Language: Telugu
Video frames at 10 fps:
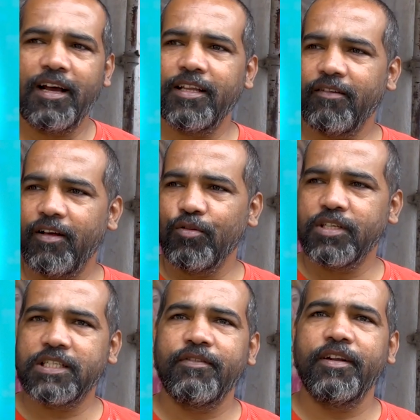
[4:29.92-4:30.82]
అయితే వాళ్ళు
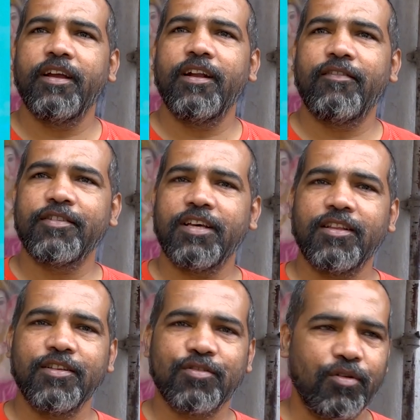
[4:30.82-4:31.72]
సిక్స్ ఫీట్ ఎయిట్ ఫీట్ చాలా
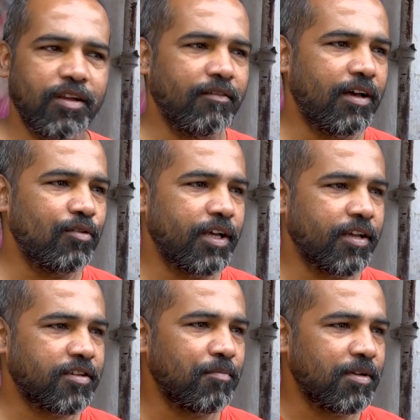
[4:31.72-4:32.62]
తీసుకొని వాళ్ళు
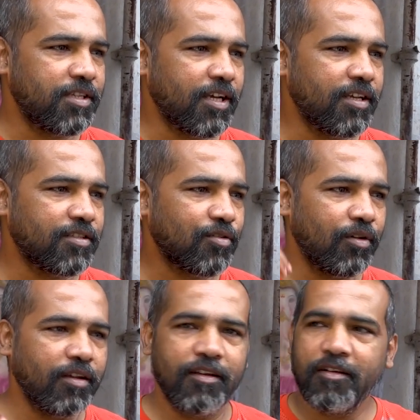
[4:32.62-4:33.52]
డెకరేషన్ మంచిగా
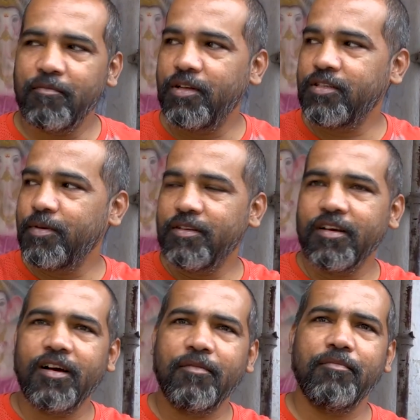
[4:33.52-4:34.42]
వేసుకొని మంచి
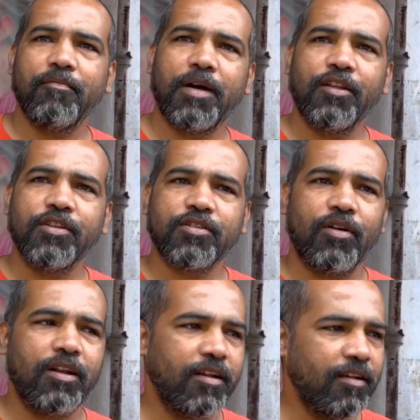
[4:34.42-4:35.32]
పెద్దగా బ్యాండ్
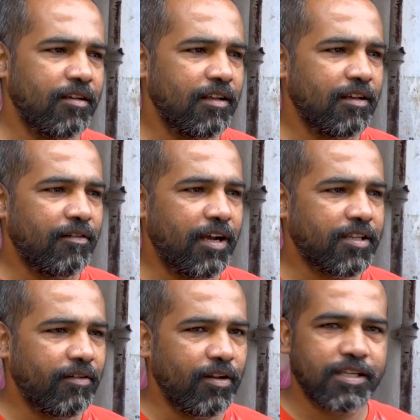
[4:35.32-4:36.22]
తీసుకోవాలని
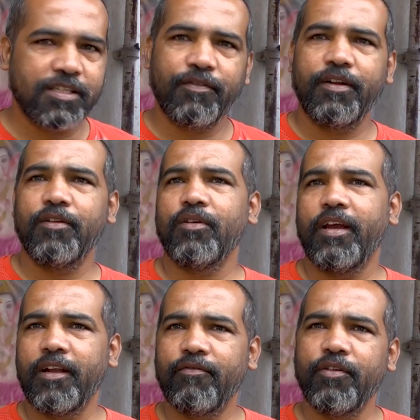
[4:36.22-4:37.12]
అయితే వాళ్ళు సిక్స్ ఫీటు
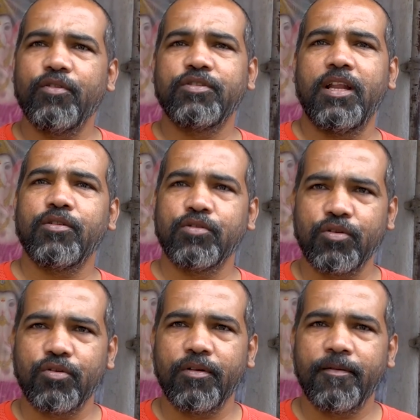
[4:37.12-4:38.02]
ఎయిట్ ఫీట్ చాలా
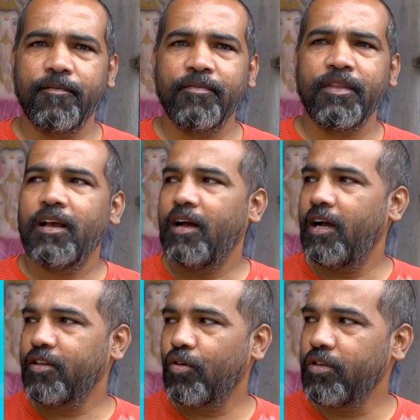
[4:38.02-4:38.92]
చూస్తున్నారు
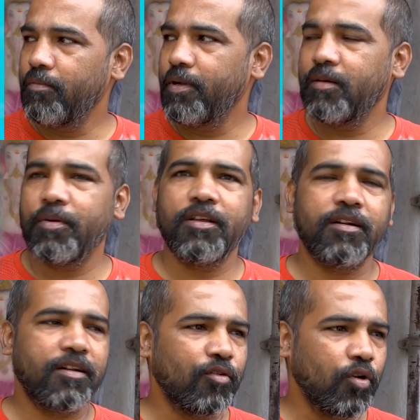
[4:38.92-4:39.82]
అయితే కొద్ది పెద్ద పెద్ద
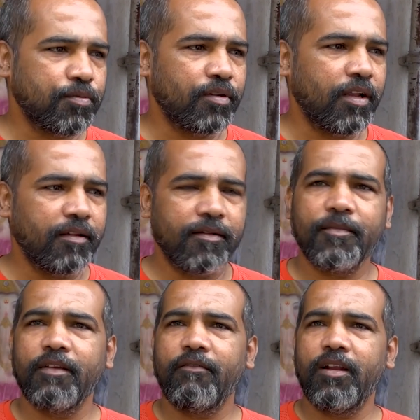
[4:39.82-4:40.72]
గ్రూప్స్ ఉంటాయి
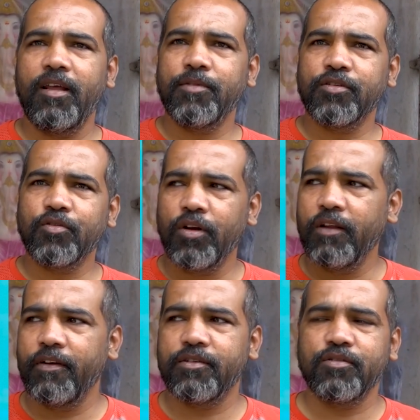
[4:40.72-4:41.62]
వాళ్ళు ఏం చేస్తున్నారు ట్వంటీ
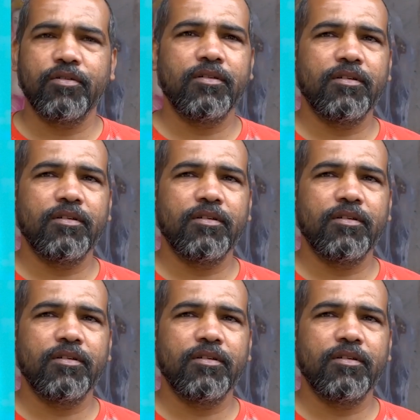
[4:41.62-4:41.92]
ఫీట్స్